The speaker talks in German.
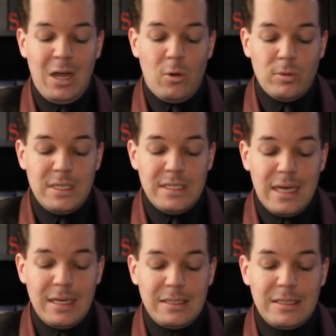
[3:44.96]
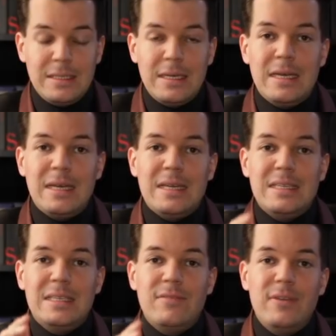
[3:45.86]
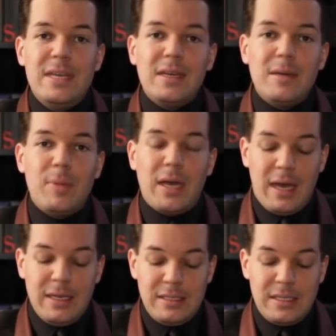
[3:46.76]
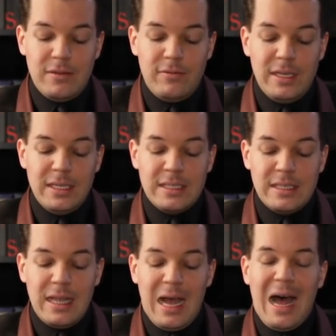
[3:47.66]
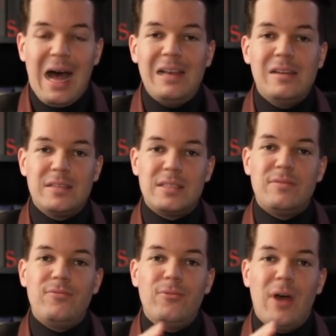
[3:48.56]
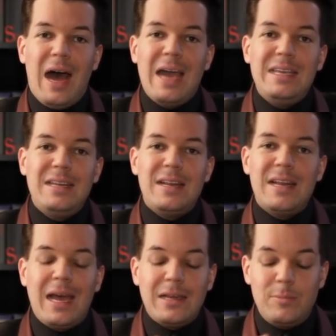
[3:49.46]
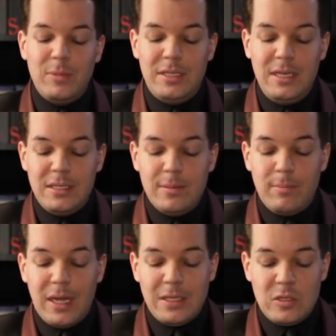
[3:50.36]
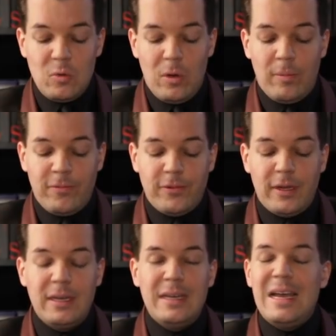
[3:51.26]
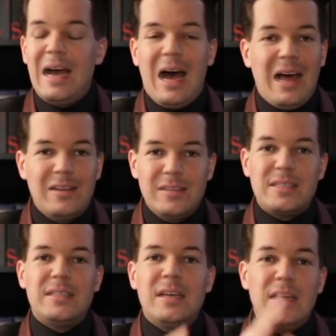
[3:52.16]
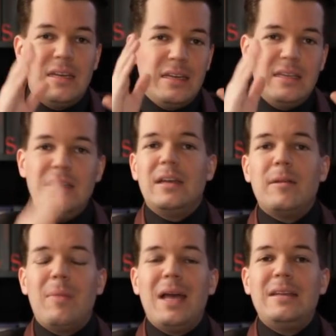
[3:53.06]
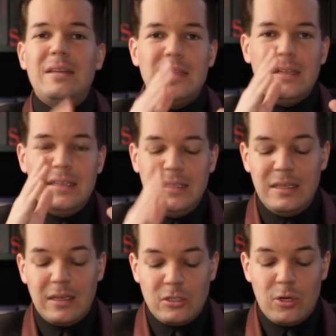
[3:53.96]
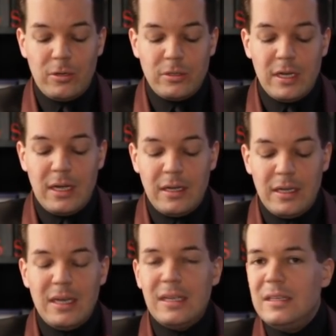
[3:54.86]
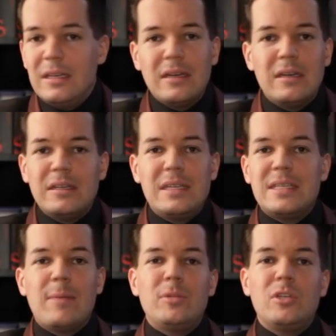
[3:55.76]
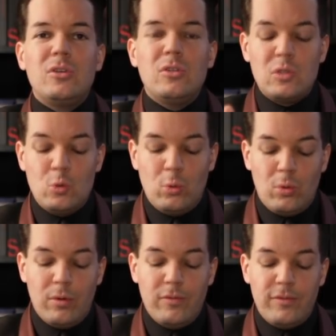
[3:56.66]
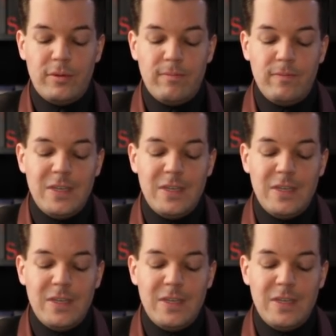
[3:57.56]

Und sie sagt, sie wäre bereit gewesen, alles für eine Nacht mit diesem Mann zu opfern. Alles. Ihren Mann, ihre Tochter, ihre gesamte Zukunft.